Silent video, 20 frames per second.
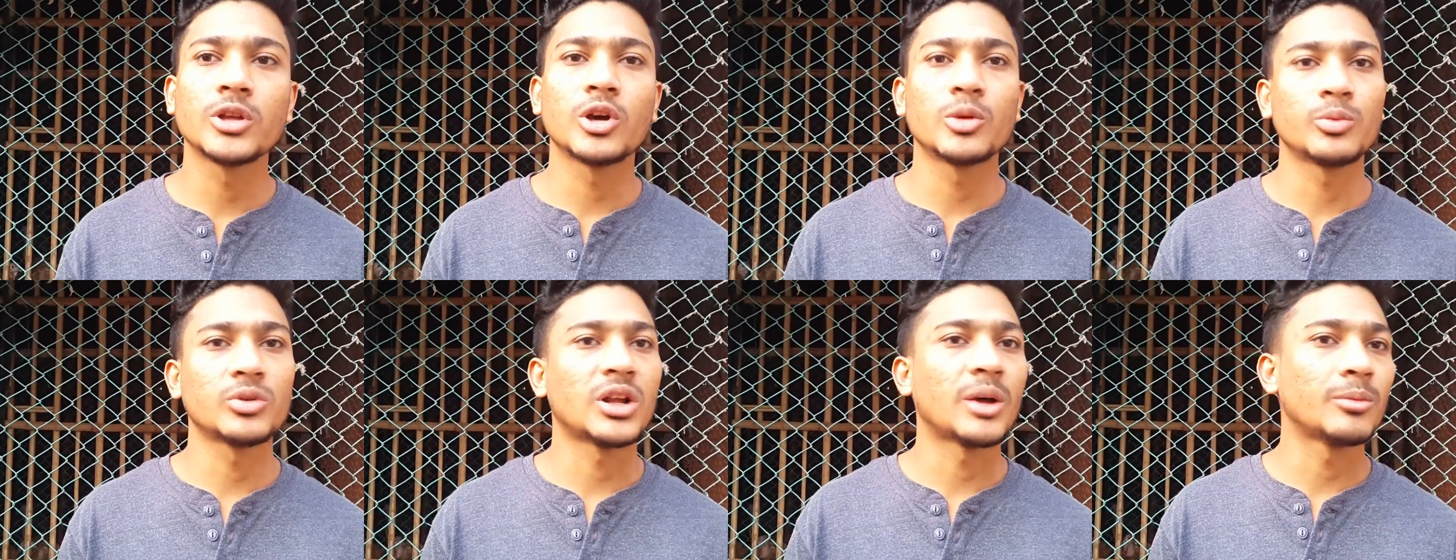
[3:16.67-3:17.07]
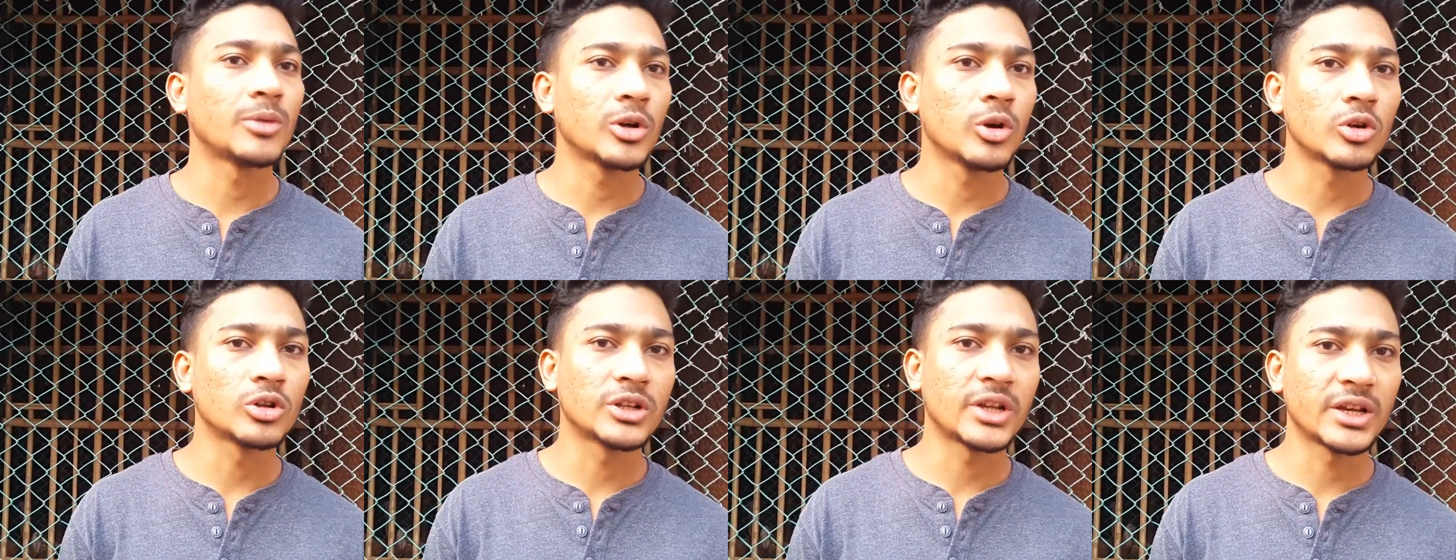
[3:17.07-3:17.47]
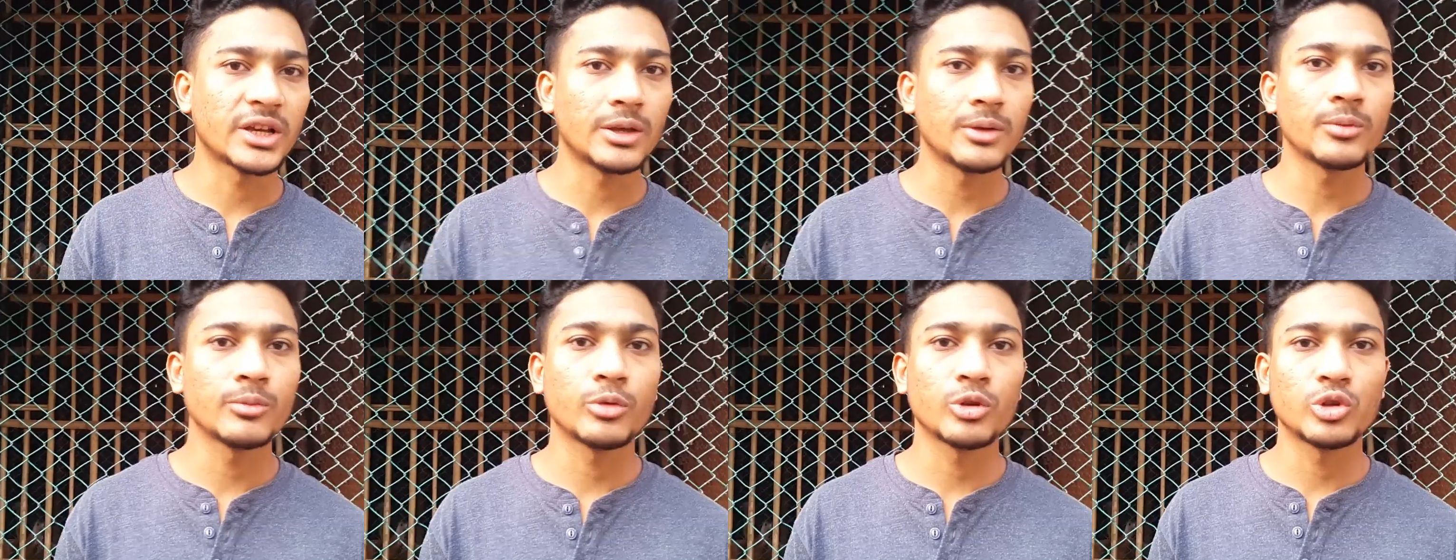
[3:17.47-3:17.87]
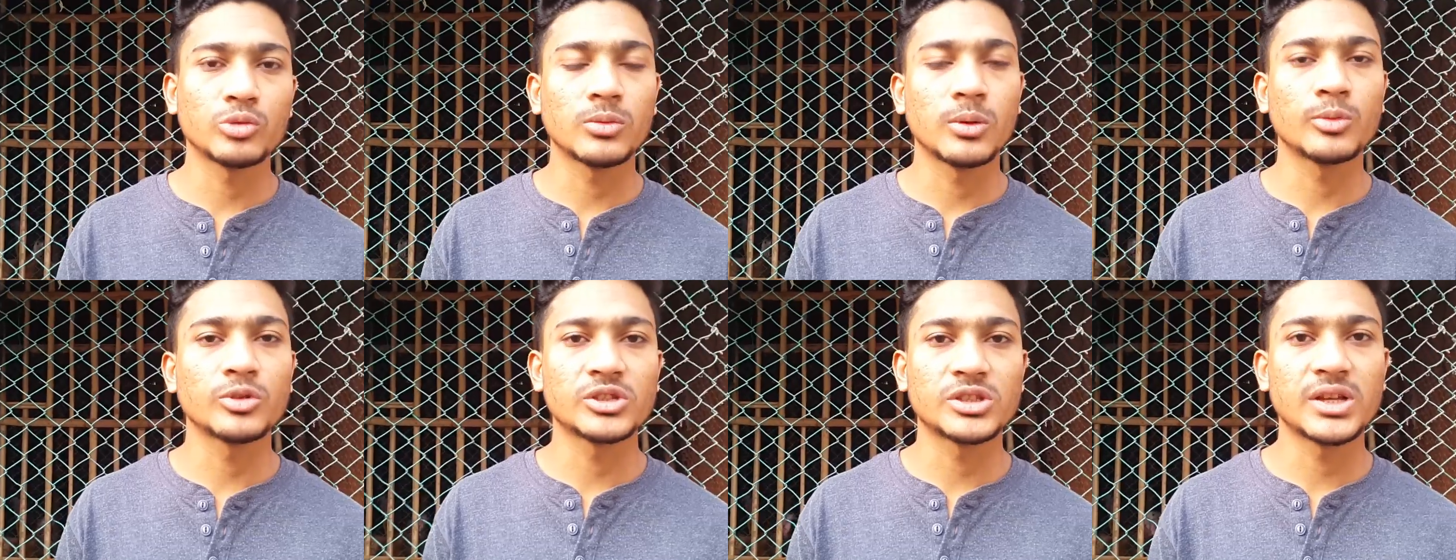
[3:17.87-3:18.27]
দেওয়ার পর আমরা ঘরটাকে
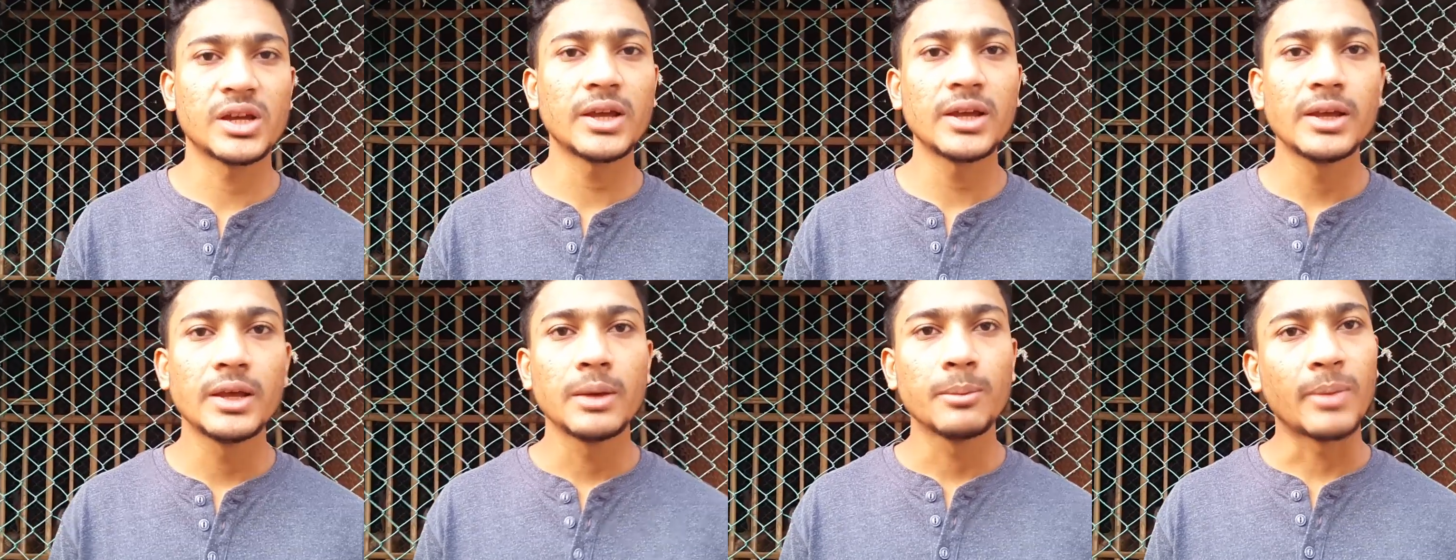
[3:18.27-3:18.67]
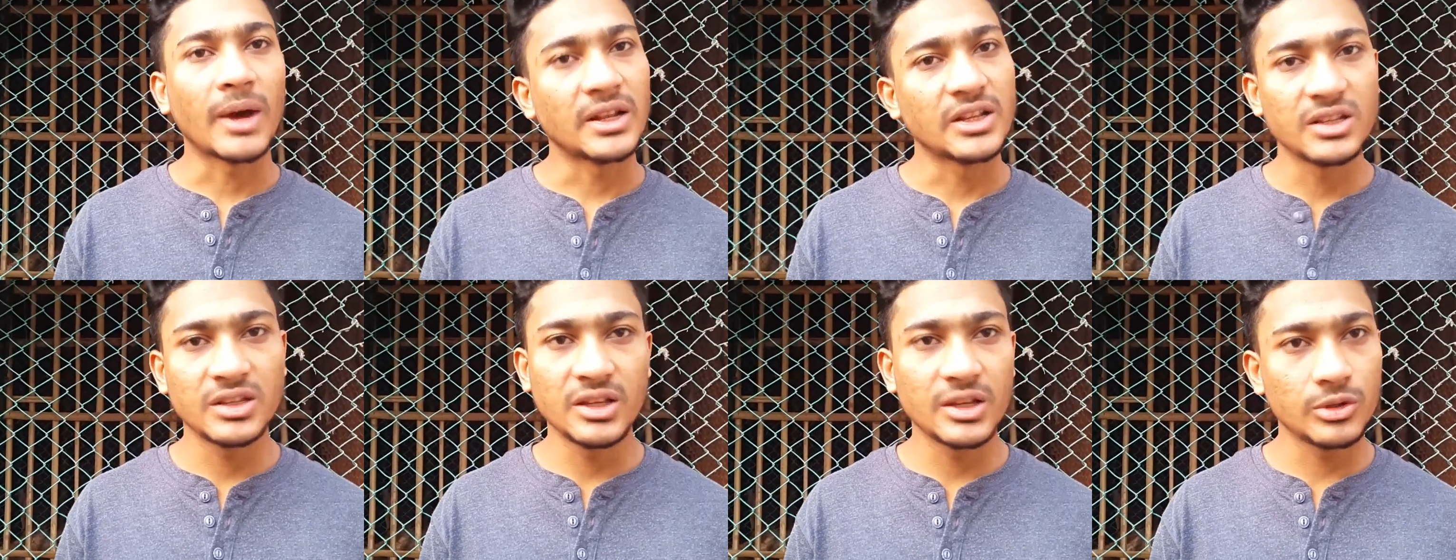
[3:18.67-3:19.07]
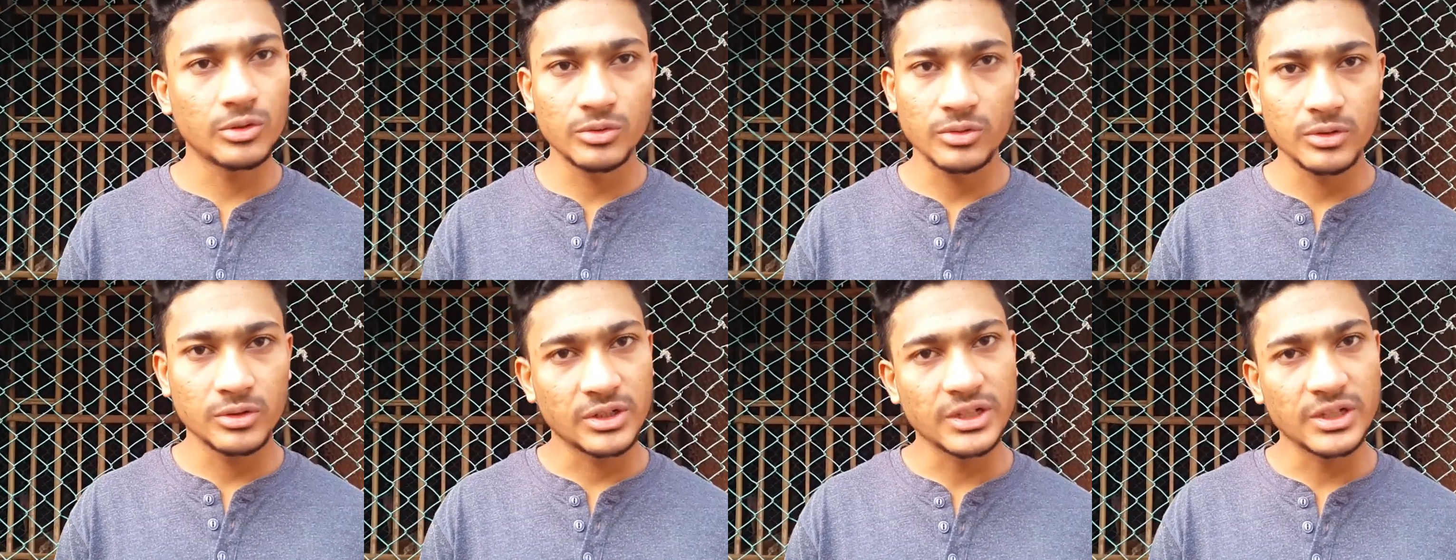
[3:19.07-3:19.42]
প্রথম অবস্থায় পানি দিয়ে